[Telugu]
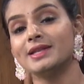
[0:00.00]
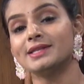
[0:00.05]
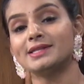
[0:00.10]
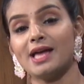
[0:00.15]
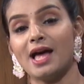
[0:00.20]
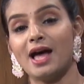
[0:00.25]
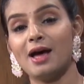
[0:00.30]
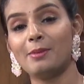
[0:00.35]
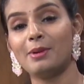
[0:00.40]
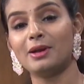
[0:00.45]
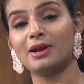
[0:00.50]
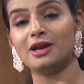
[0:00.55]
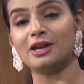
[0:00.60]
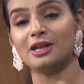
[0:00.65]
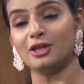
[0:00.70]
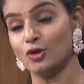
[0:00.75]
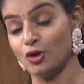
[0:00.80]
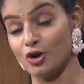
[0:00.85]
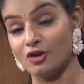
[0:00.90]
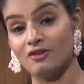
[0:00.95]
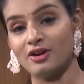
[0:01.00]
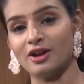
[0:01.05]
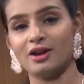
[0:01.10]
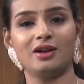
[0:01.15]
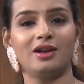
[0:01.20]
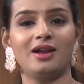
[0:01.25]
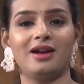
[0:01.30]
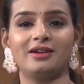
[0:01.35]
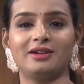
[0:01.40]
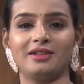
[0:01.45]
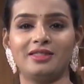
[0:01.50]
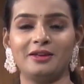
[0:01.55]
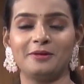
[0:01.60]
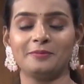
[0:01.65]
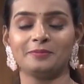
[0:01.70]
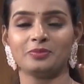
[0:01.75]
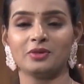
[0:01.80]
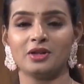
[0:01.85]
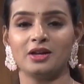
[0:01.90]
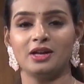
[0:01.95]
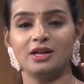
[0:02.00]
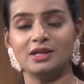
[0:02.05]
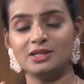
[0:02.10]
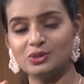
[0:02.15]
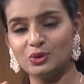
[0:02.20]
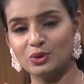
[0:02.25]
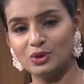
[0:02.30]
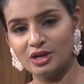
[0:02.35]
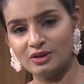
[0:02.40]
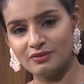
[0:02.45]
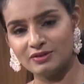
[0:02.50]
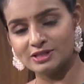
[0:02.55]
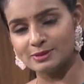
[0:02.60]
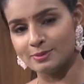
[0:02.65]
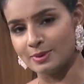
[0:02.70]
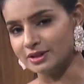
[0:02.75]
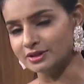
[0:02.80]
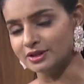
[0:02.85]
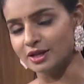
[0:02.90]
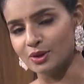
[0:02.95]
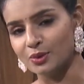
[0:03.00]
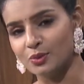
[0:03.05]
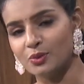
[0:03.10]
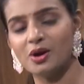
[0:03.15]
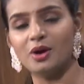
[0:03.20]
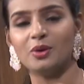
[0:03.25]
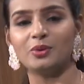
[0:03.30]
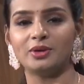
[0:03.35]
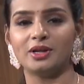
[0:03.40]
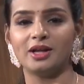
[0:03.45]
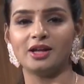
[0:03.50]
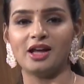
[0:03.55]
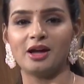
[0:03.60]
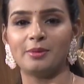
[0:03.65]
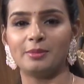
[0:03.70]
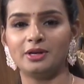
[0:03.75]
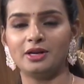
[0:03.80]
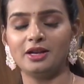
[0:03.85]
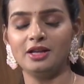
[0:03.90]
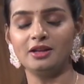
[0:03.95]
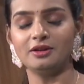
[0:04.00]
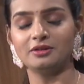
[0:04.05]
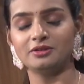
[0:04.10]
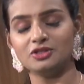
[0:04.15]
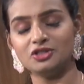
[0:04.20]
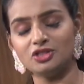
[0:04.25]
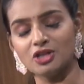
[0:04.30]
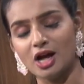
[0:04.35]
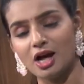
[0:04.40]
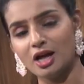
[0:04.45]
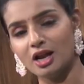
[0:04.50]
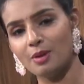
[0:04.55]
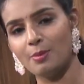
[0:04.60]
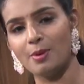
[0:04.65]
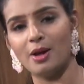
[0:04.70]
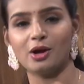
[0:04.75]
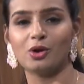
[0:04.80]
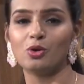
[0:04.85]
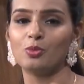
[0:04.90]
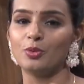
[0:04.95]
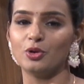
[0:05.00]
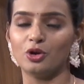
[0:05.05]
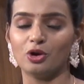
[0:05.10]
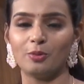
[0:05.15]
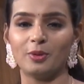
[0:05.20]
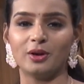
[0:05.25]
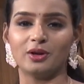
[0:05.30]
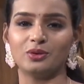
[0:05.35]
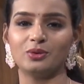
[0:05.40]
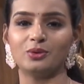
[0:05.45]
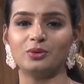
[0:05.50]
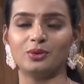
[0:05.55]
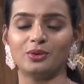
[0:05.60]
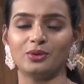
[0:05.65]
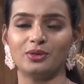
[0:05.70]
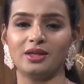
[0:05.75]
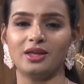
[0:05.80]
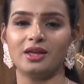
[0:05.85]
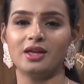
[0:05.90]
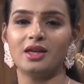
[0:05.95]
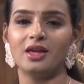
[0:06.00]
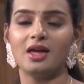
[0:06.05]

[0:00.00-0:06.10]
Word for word: సామలు అనేది ఒక వరం లాంటిది ఇన్సులిన్ లెవెల్స్ బాగా తక్కువగా ఉంటాయి కాబట్టి చాలా బాగా ఉపయోగపడుతూ ఉంటుంది